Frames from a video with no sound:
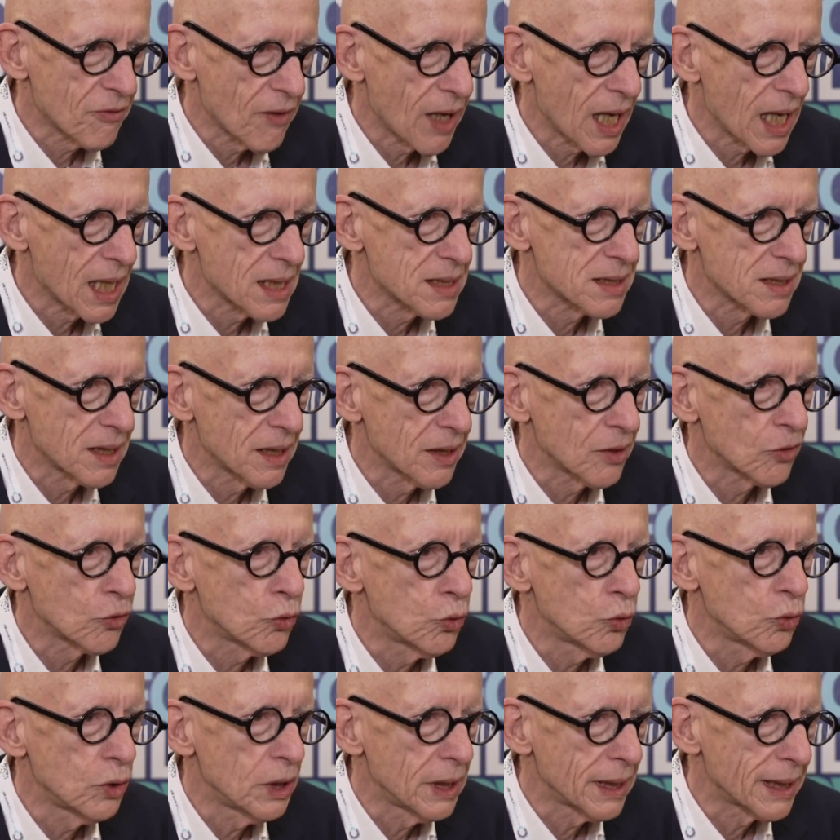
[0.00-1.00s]
fase in
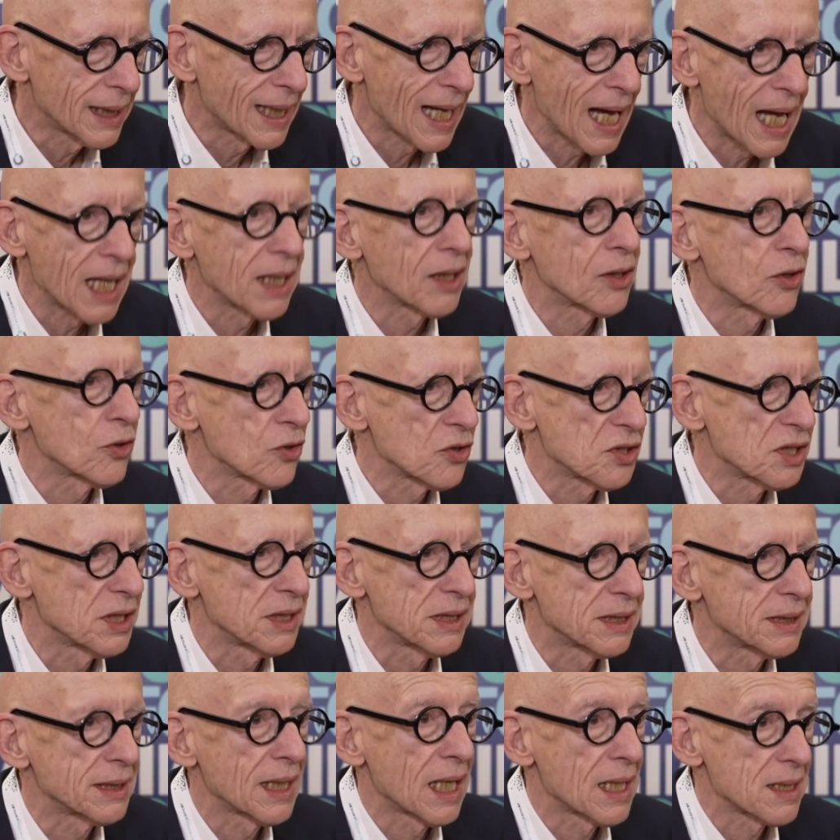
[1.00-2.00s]
cui il cancro
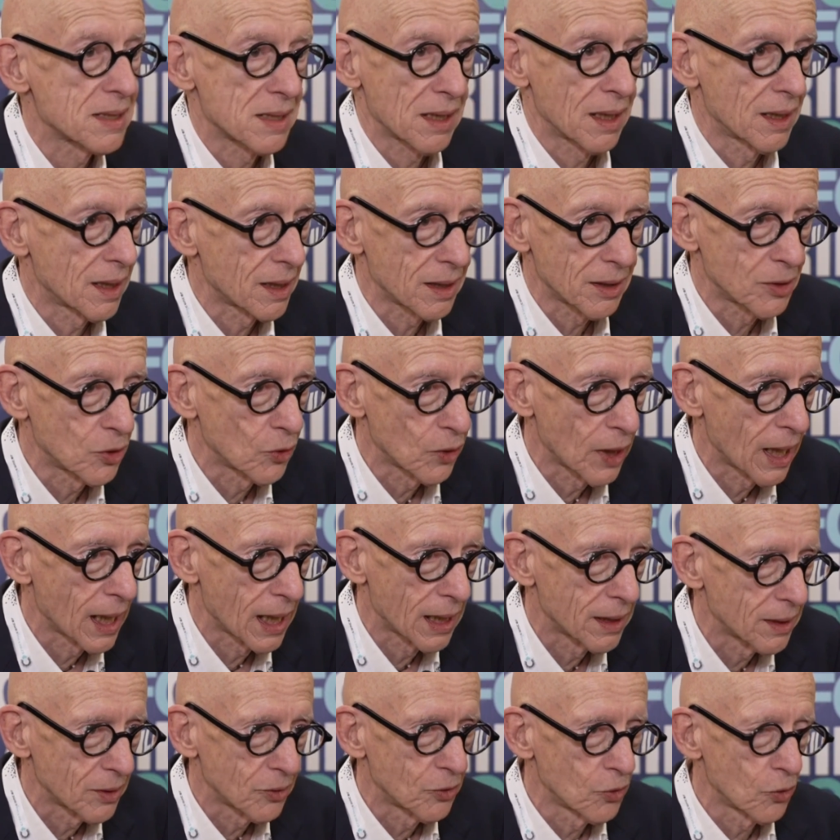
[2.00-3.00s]
si sta
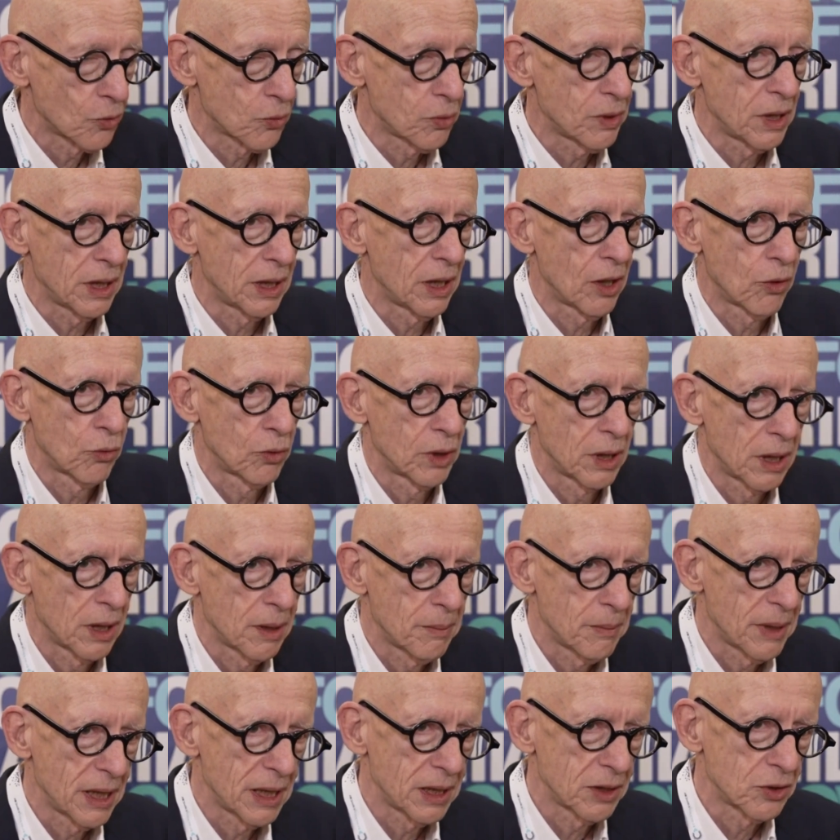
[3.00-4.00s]
sgretolando, quindi è un
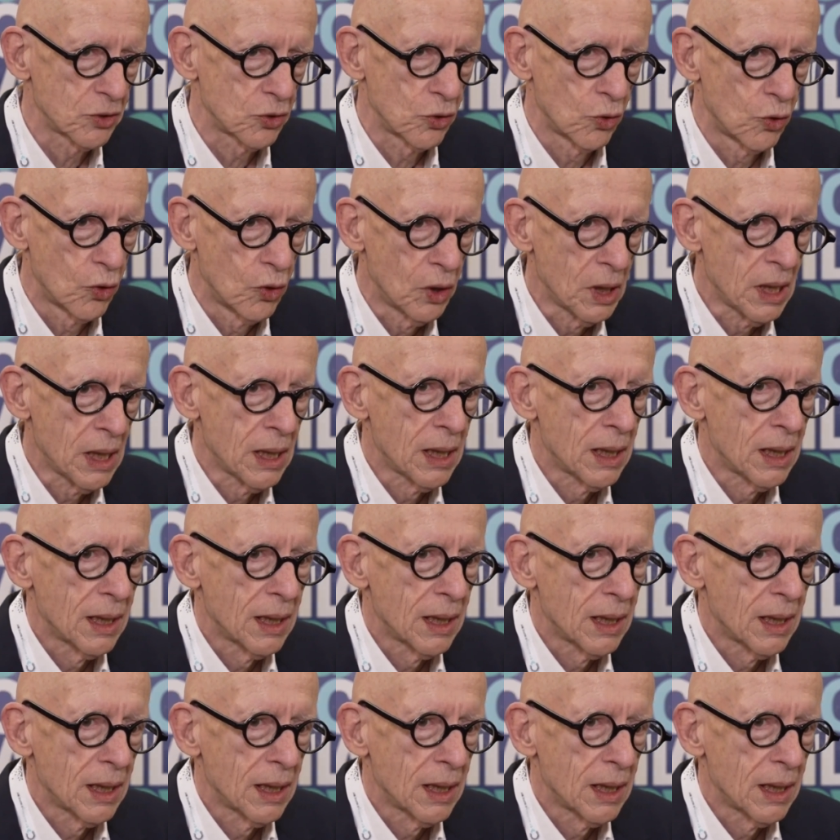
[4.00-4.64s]
elemento